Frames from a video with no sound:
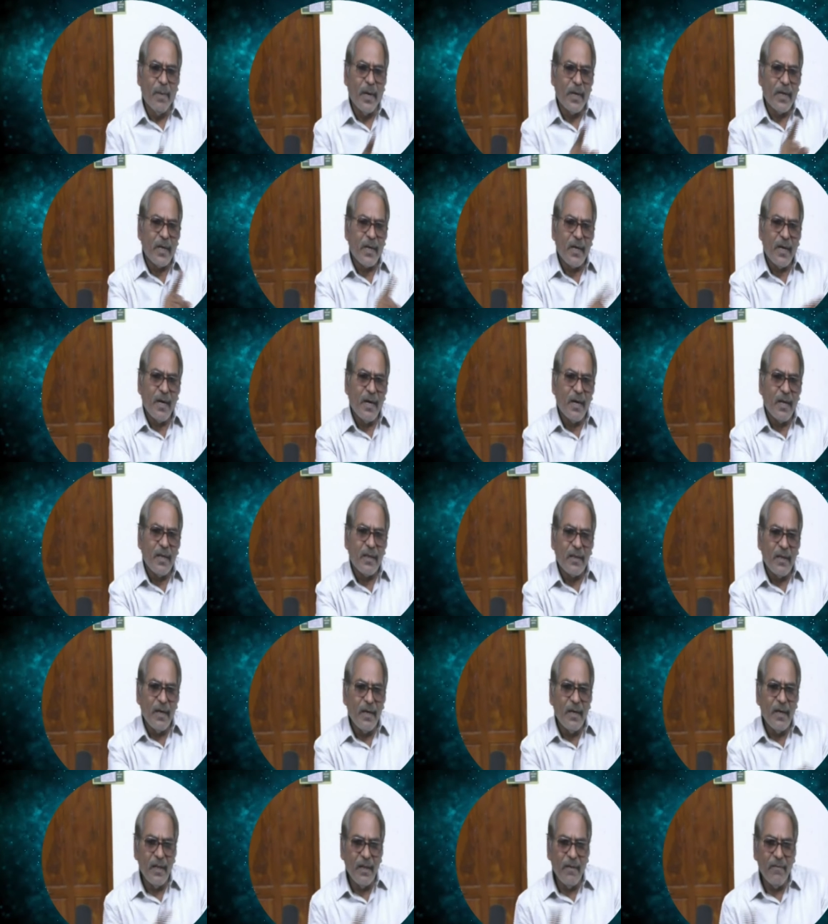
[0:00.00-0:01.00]

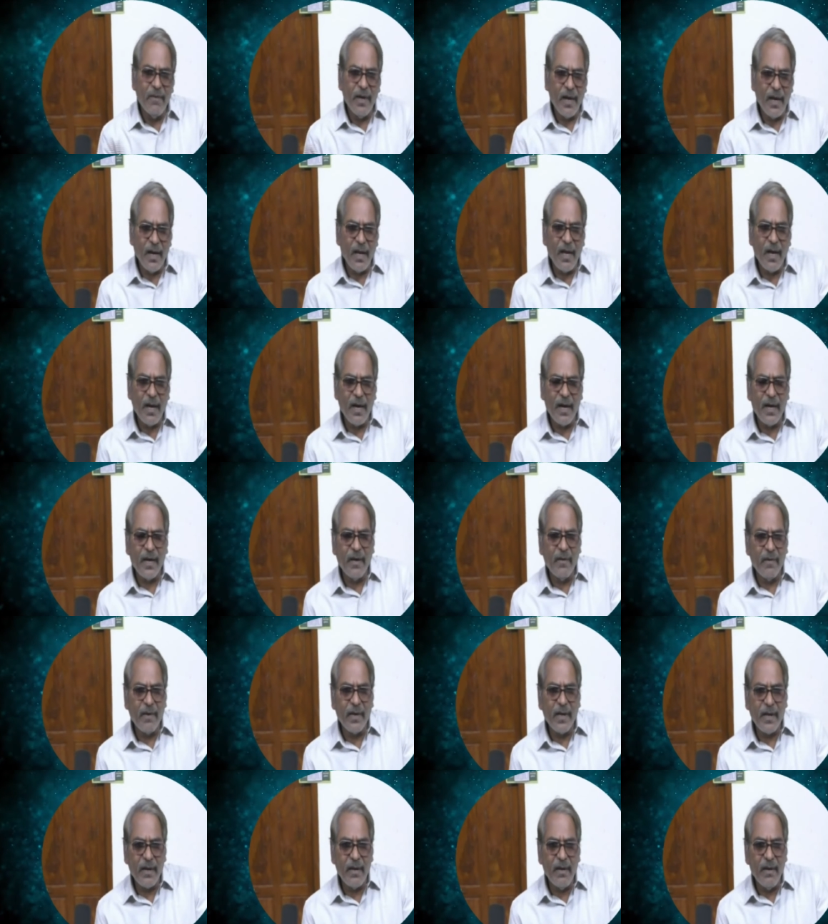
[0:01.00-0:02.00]
மரக்காணத்திலிருந்து வேளாங்கண்ணி
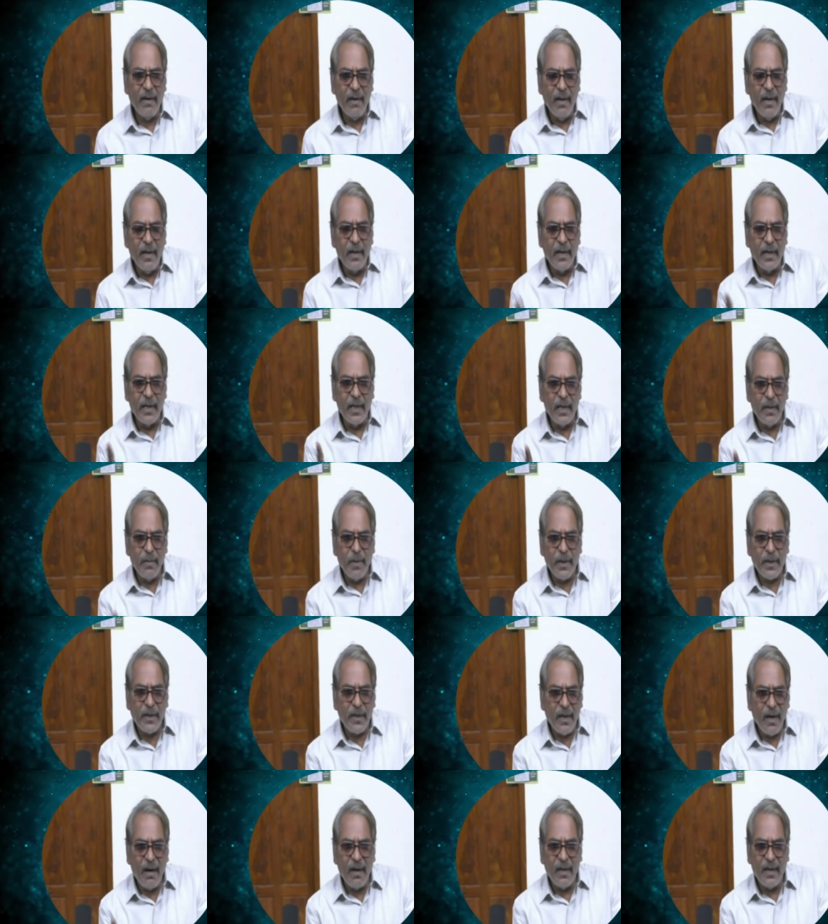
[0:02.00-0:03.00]
வரைக்கும்
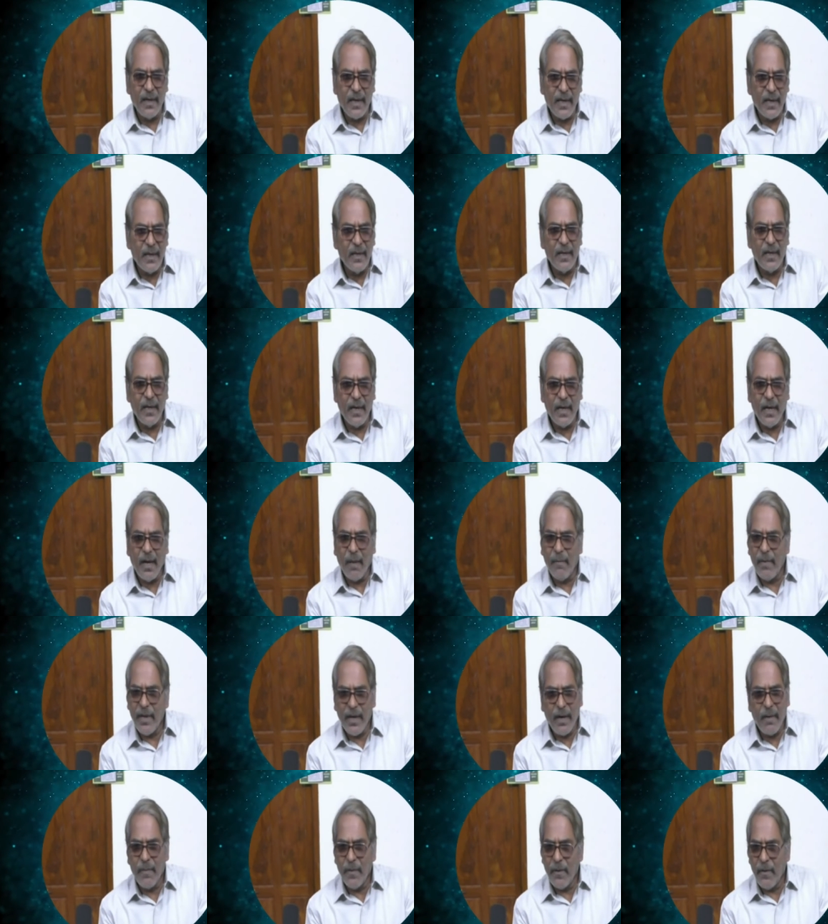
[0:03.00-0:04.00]
இருபத்தி நாலு கிணறுகள்
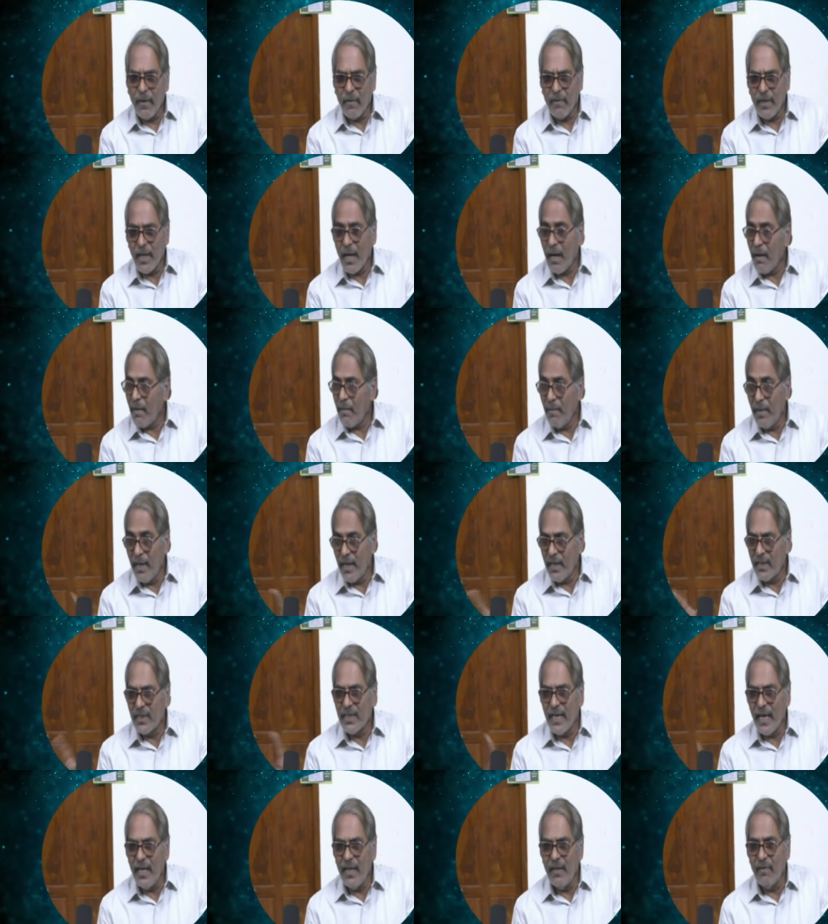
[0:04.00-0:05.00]
அமைக்கப் போவதாக முன்ன
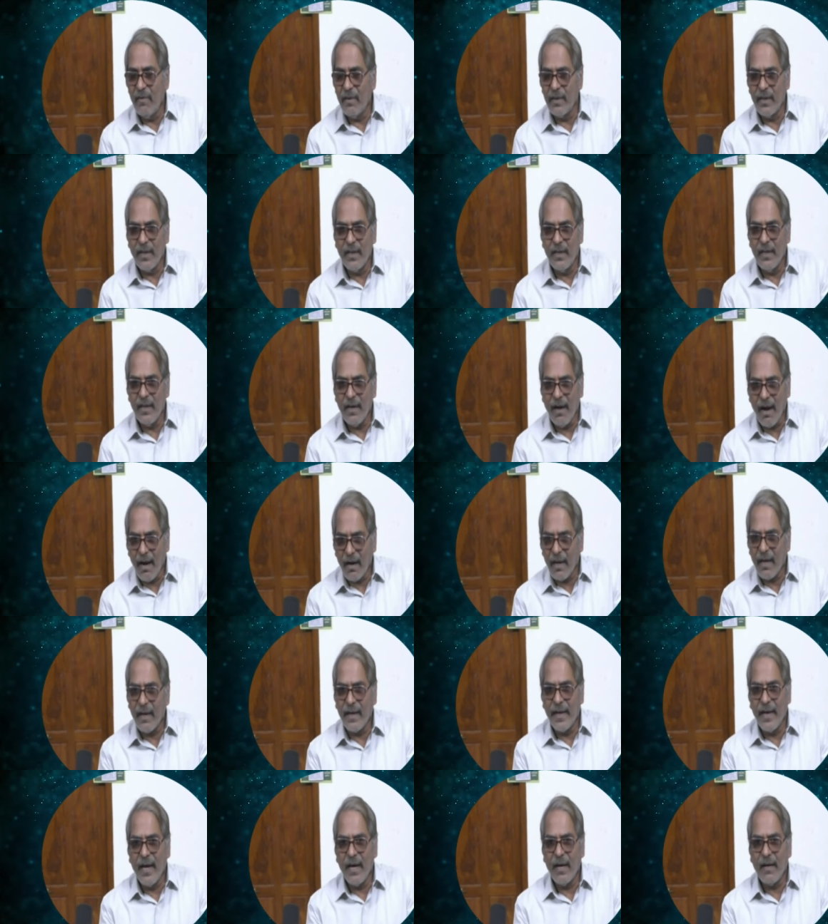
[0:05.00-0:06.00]
செய்தி வந்தது
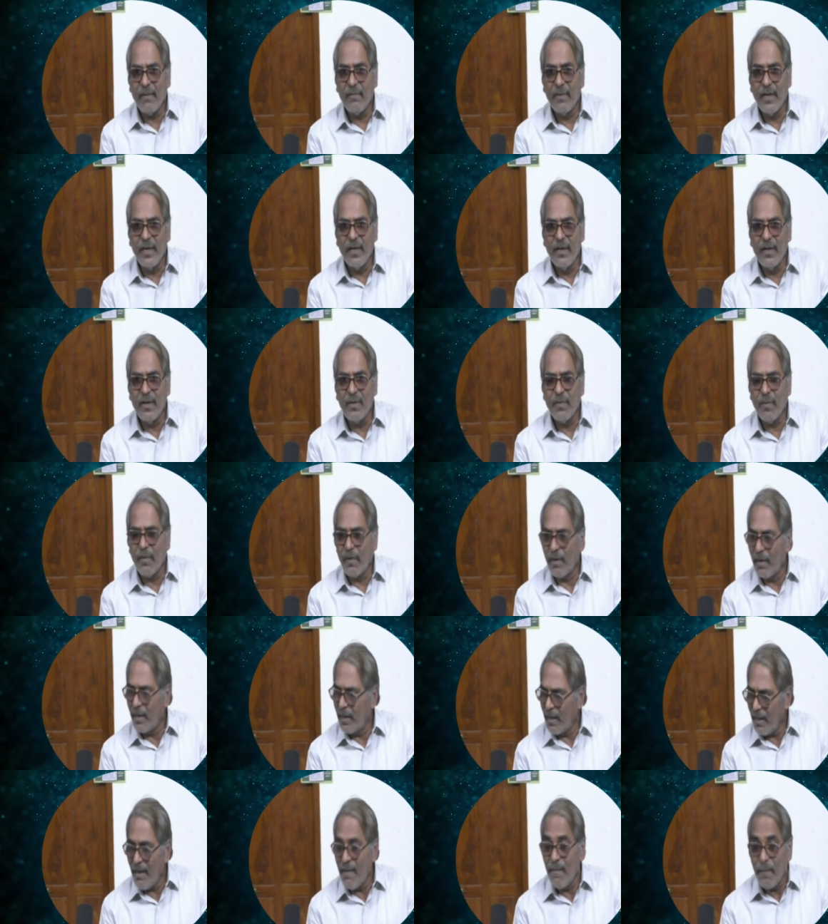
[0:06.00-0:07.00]
ஆனால் ஏலம் நின்று
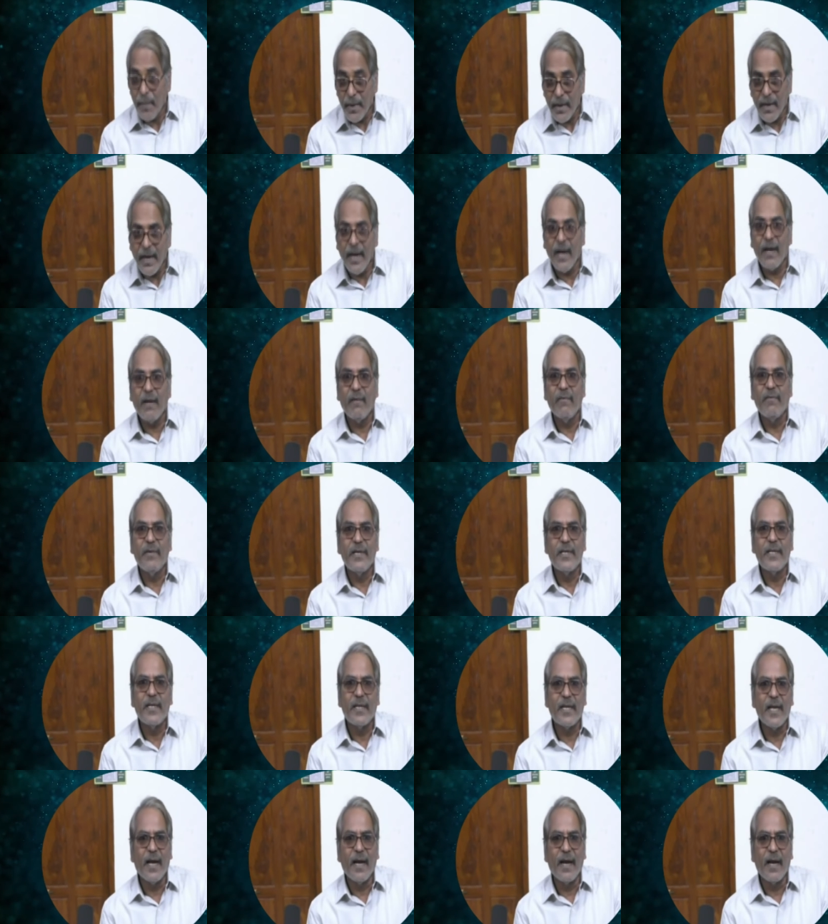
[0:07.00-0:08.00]
போனது இப்போ ஏலம்
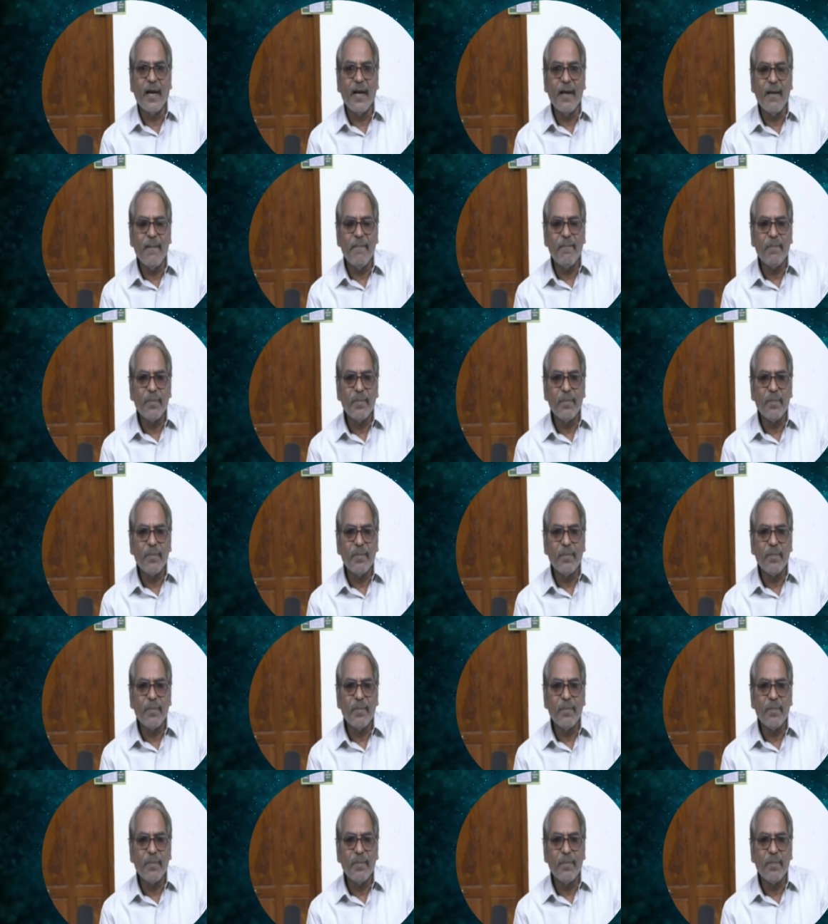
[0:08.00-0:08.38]
விட்டுட்டாங்க